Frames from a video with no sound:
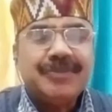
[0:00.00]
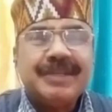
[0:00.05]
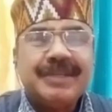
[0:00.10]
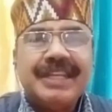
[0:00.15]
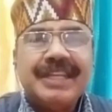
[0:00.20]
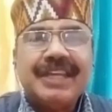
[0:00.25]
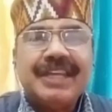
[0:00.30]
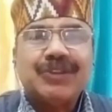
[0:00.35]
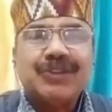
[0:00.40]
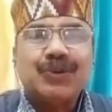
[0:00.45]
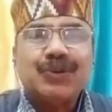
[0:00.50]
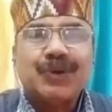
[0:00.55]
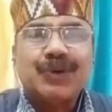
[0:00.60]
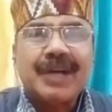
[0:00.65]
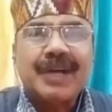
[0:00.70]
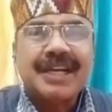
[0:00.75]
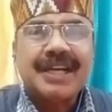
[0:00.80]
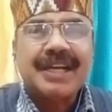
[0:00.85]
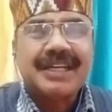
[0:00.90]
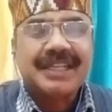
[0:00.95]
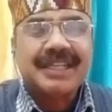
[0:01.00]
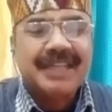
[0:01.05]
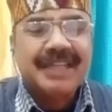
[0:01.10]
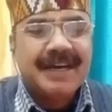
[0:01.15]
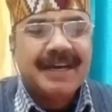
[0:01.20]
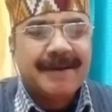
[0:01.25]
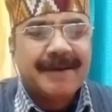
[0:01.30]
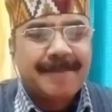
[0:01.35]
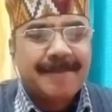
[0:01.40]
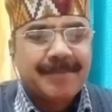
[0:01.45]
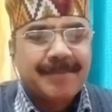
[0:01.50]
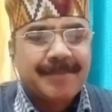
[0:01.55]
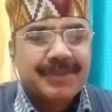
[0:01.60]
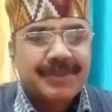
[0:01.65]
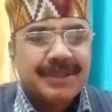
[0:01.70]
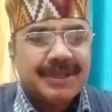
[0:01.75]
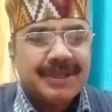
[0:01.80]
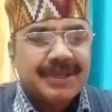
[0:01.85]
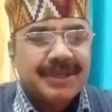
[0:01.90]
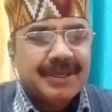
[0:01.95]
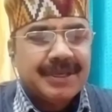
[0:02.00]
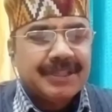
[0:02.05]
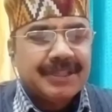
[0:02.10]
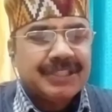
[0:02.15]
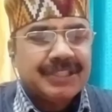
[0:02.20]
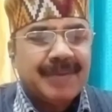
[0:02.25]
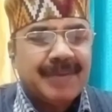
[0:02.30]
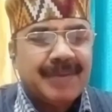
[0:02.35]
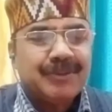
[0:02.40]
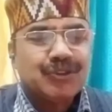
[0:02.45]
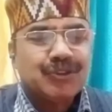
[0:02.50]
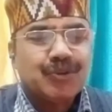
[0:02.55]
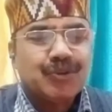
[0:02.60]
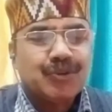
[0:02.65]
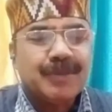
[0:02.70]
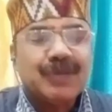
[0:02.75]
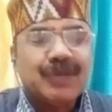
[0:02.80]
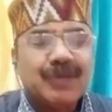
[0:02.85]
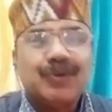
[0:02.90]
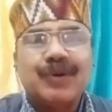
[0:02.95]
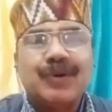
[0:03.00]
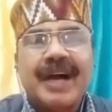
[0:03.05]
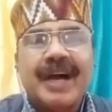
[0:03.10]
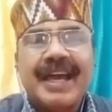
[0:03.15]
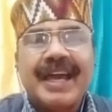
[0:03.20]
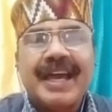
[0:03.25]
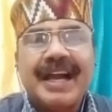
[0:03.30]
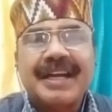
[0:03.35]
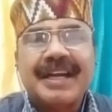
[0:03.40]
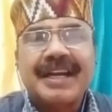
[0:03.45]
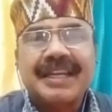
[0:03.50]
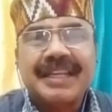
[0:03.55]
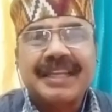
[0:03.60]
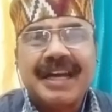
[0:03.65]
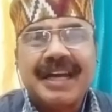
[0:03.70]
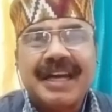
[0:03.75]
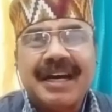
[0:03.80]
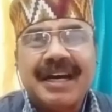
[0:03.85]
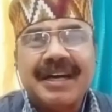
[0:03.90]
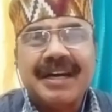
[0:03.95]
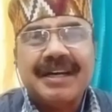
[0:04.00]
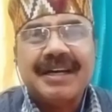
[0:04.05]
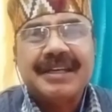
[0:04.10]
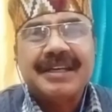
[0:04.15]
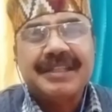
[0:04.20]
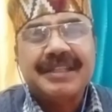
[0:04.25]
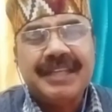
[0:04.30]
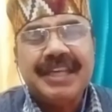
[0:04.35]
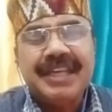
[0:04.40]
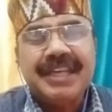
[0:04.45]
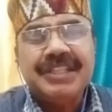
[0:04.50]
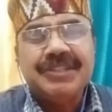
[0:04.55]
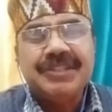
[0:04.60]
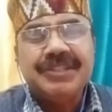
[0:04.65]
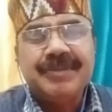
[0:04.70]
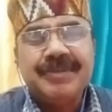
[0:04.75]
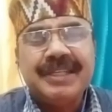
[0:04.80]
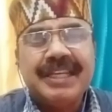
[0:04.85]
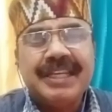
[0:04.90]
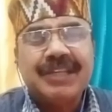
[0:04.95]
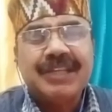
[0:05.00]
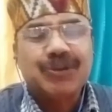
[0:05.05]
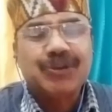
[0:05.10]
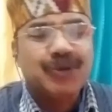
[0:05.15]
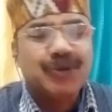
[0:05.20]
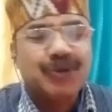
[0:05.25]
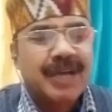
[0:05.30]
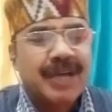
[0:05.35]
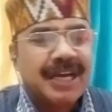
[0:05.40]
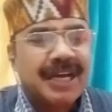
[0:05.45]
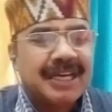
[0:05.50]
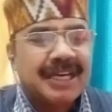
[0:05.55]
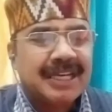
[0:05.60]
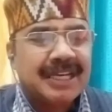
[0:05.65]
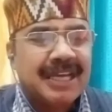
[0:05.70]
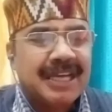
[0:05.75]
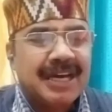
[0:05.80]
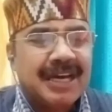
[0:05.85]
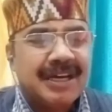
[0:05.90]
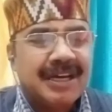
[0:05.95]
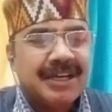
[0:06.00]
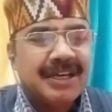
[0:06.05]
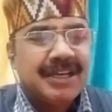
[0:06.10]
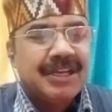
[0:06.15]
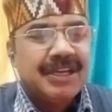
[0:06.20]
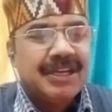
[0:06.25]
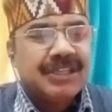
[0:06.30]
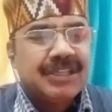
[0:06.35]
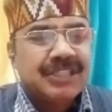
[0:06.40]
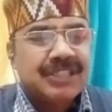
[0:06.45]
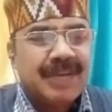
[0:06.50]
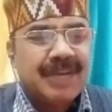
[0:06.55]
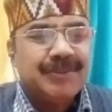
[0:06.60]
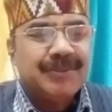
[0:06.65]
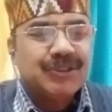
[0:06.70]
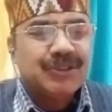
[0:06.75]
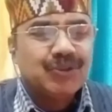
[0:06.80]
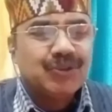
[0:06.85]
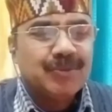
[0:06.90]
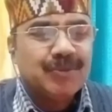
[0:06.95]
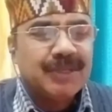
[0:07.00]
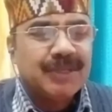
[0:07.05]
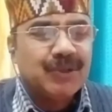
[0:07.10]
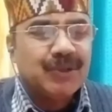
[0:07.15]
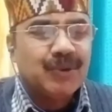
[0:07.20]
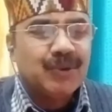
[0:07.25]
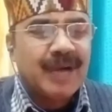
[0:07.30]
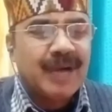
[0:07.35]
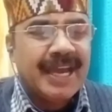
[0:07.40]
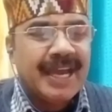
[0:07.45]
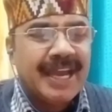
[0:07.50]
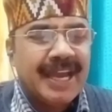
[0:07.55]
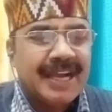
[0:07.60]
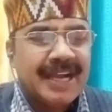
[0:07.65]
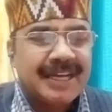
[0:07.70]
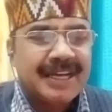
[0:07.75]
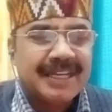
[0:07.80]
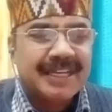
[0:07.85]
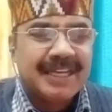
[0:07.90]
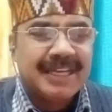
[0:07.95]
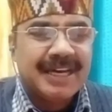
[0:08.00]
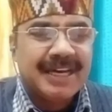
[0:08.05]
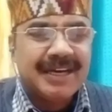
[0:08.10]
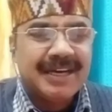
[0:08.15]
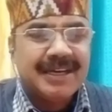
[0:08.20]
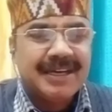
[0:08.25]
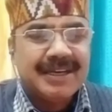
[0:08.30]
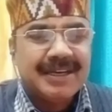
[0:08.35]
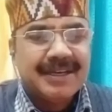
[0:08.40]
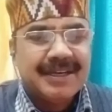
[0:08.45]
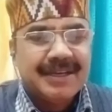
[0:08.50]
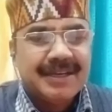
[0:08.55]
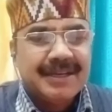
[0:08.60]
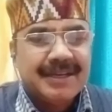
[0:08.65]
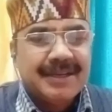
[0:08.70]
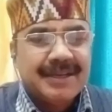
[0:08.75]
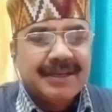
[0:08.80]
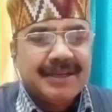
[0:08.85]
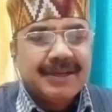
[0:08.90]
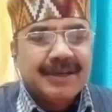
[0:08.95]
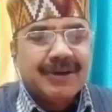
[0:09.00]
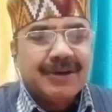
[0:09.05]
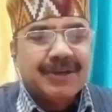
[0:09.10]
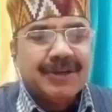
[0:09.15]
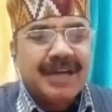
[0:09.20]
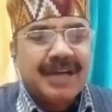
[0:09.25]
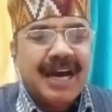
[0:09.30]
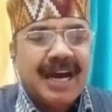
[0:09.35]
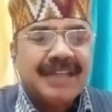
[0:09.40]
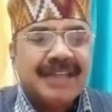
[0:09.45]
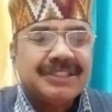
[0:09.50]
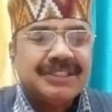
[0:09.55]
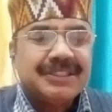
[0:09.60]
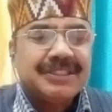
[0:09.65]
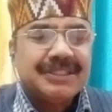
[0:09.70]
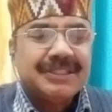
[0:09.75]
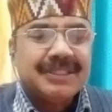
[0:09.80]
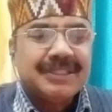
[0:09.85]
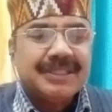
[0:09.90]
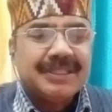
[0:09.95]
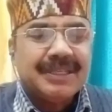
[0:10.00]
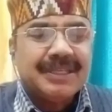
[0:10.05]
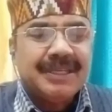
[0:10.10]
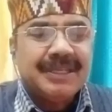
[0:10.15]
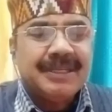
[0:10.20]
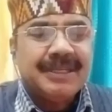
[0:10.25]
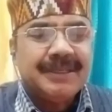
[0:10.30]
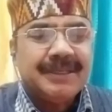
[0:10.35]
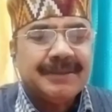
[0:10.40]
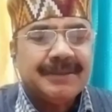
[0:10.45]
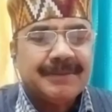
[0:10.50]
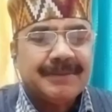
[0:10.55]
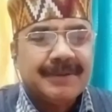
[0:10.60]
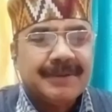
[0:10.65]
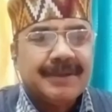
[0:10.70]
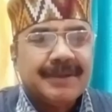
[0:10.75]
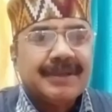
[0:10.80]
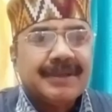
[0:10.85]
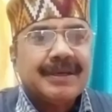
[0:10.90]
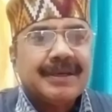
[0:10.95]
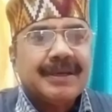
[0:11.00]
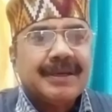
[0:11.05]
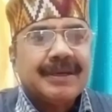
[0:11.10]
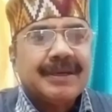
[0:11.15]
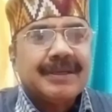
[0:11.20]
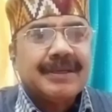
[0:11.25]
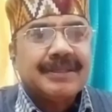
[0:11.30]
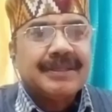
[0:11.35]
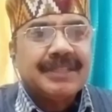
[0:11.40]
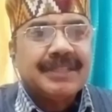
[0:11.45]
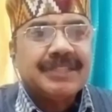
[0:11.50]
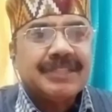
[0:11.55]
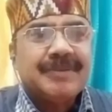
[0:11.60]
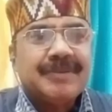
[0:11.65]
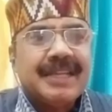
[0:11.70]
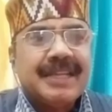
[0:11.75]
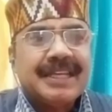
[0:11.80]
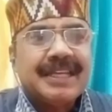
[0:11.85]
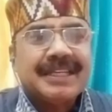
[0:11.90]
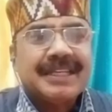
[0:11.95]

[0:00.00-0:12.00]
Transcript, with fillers: सकल संतापों पर नई जमीनें तोड़ा करना शब्द सुमन उगाया करना नई जमीनें तोड़ा करना शब्द सुमन उगाया करना और आस